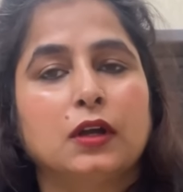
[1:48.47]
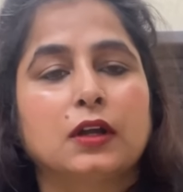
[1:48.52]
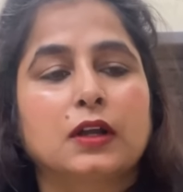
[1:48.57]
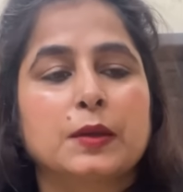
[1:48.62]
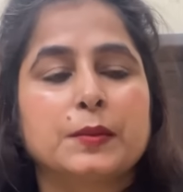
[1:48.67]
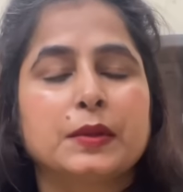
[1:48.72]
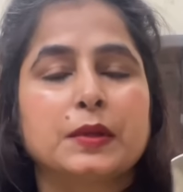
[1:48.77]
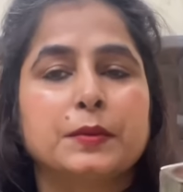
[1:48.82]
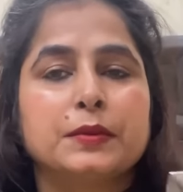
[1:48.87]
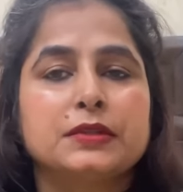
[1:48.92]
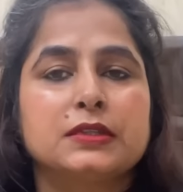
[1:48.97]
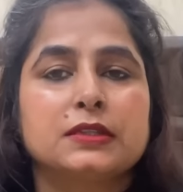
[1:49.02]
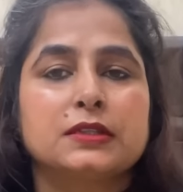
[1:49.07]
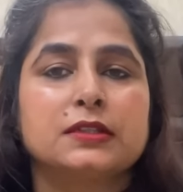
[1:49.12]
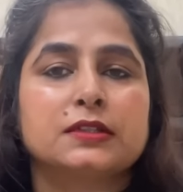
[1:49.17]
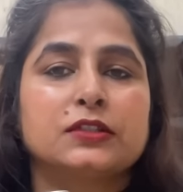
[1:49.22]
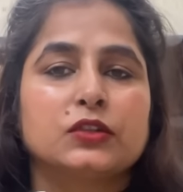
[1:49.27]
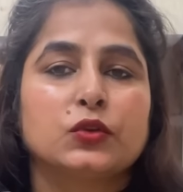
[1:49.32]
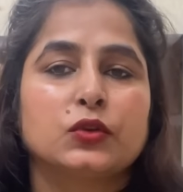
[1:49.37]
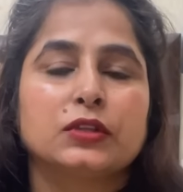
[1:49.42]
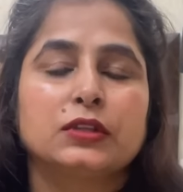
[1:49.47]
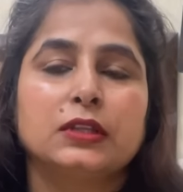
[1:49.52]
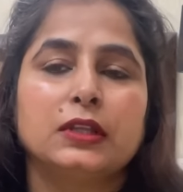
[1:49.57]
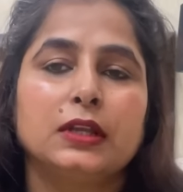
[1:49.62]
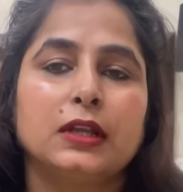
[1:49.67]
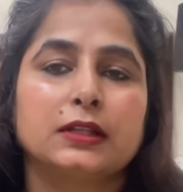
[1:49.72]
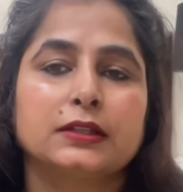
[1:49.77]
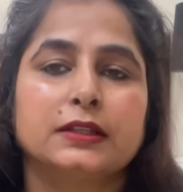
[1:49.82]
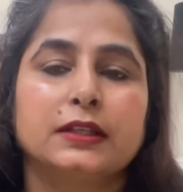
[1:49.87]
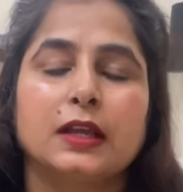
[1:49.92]
कभी कभी जैसे जरूरत नहीं
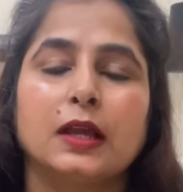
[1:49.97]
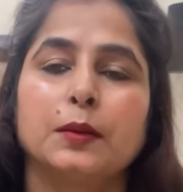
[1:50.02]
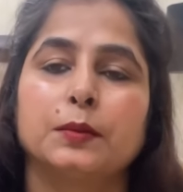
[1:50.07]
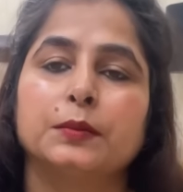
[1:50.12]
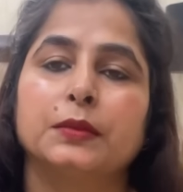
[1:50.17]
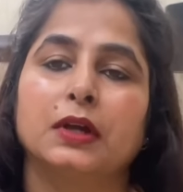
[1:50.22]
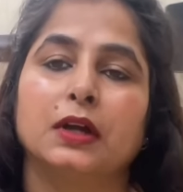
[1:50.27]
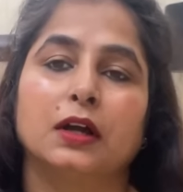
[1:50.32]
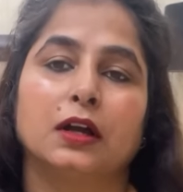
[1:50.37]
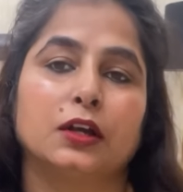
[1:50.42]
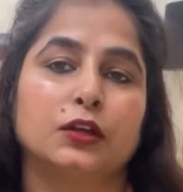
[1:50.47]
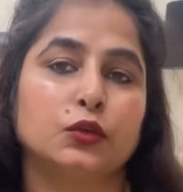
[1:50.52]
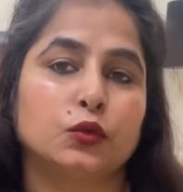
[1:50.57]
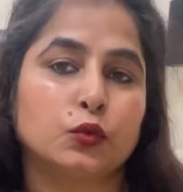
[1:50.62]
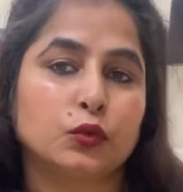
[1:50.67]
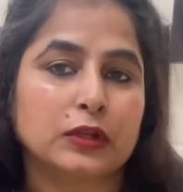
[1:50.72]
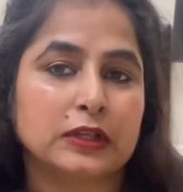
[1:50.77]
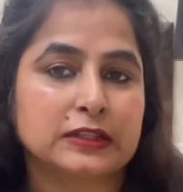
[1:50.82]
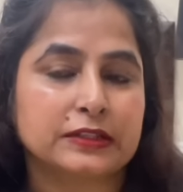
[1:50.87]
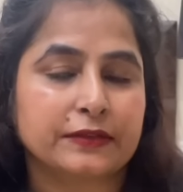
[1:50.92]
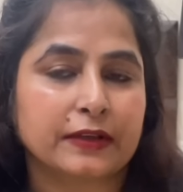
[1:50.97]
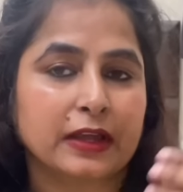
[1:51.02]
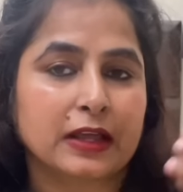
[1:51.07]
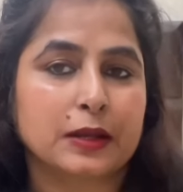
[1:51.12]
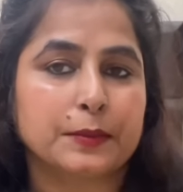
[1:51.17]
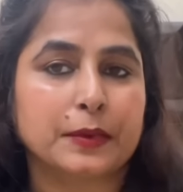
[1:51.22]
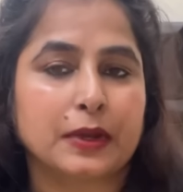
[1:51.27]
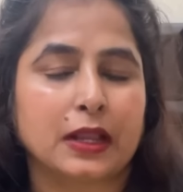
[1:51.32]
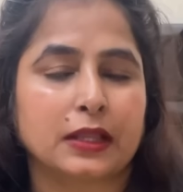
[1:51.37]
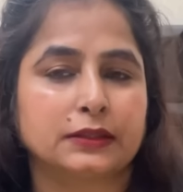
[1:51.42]
लगती हम नूडल्स
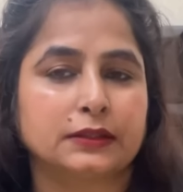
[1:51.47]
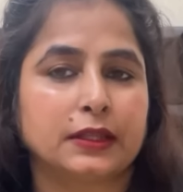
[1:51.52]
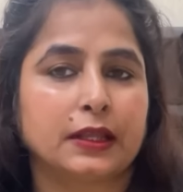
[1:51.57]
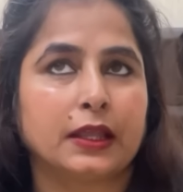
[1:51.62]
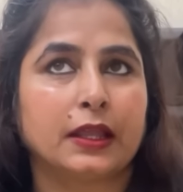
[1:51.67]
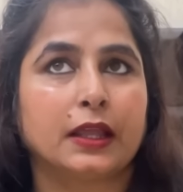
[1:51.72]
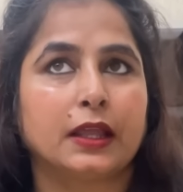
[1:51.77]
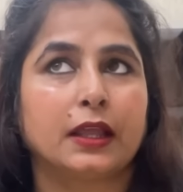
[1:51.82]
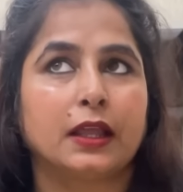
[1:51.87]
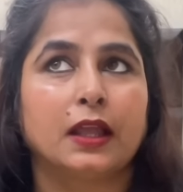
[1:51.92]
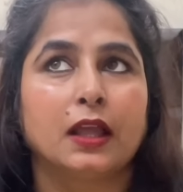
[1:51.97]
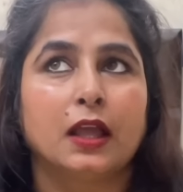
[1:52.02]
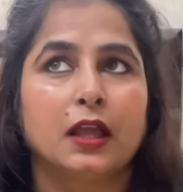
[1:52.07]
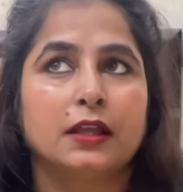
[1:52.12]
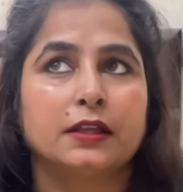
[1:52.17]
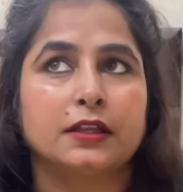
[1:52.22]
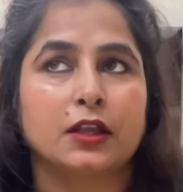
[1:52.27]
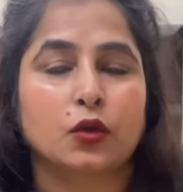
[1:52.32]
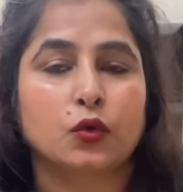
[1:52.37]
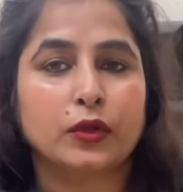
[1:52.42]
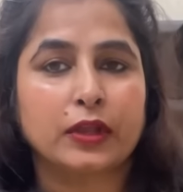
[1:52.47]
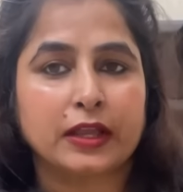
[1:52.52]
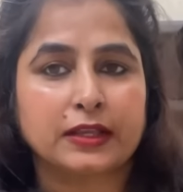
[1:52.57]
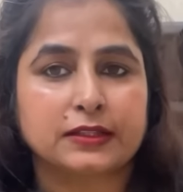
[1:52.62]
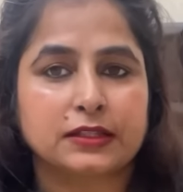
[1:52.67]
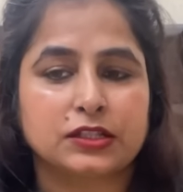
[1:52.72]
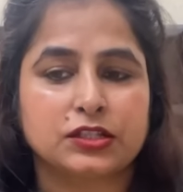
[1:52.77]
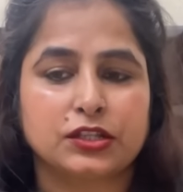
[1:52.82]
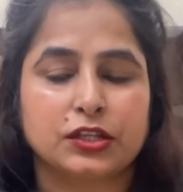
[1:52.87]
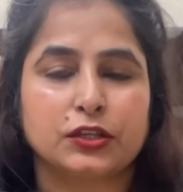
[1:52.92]
वगैरह बनाते हैं या कोई
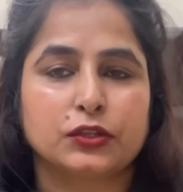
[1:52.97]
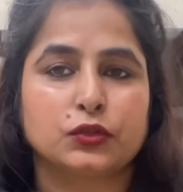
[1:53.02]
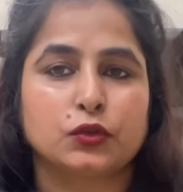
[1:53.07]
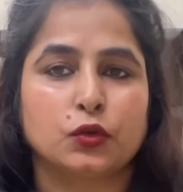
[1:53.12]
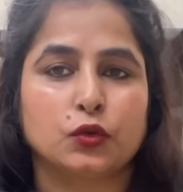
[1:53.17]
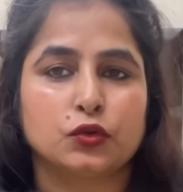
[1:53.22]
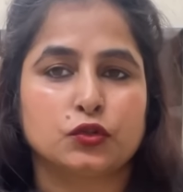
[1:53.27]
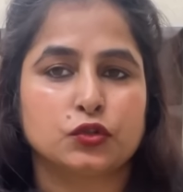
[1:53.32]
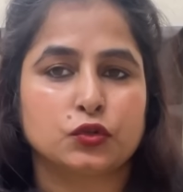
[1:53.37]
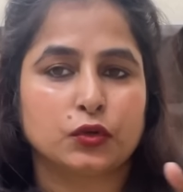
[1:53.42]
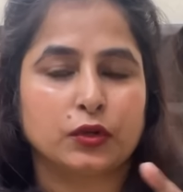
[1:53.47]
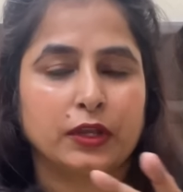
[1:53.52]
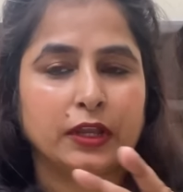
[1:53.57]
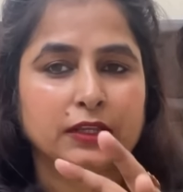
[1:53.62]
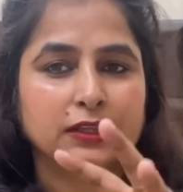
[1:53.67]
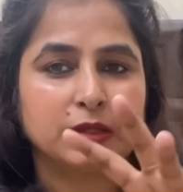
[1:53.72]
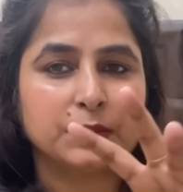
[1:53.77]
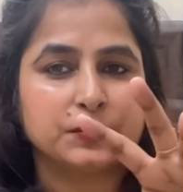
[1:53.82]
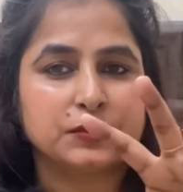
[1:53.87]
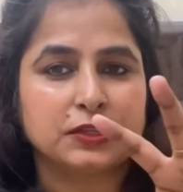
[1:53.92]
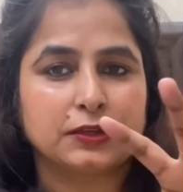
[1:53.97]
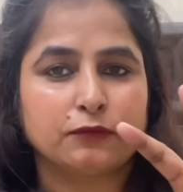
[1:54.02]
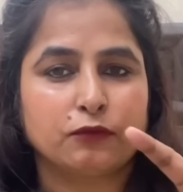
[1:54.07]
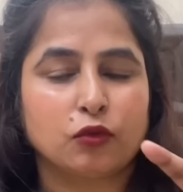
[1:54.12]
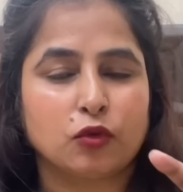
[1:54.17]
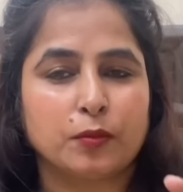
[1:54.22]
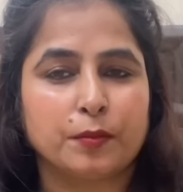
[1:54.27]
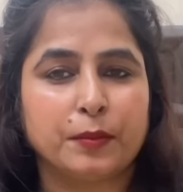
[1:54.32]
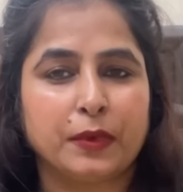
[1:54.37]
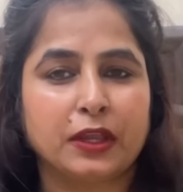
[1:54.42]
ऐसी चीज हो जो एकदम से
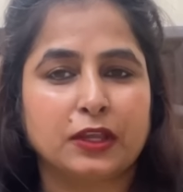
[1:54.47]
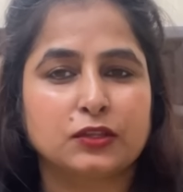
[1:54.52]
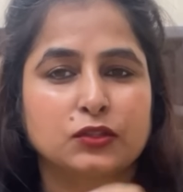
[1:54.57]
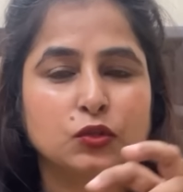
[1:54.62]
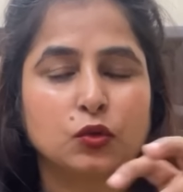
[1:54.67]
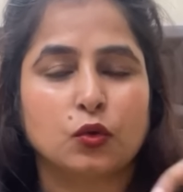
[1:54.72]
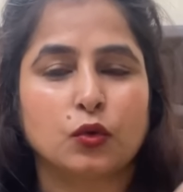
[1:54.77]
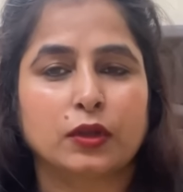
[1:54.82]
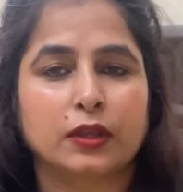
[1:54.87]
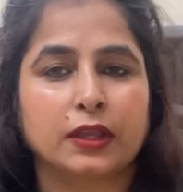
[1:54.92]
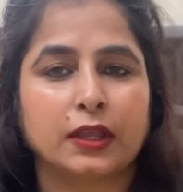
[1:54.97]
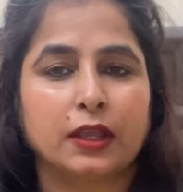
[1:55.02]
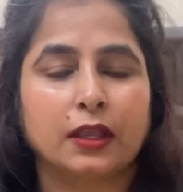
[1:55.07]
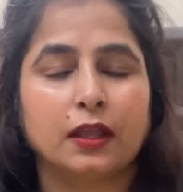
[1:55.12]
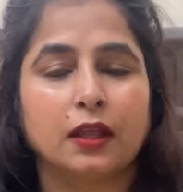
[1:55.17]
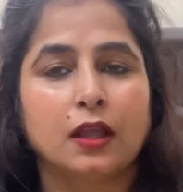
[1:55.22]
वो मिक्स होके